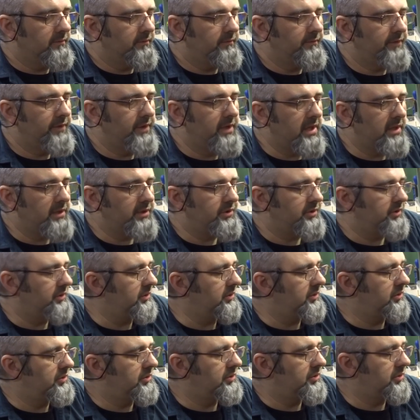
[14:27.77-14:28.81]

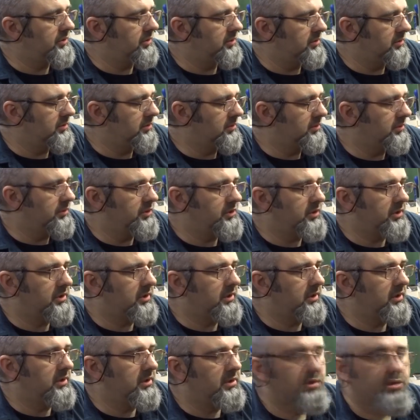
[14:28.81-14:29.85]
wyjaśnić, gdzie
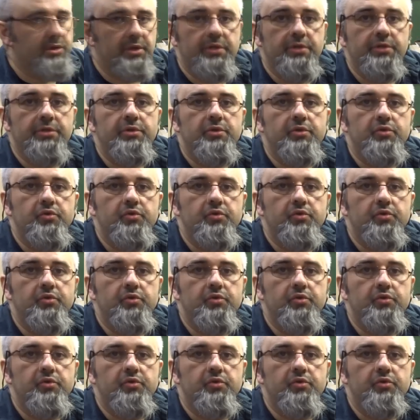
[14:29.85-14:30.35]
tych części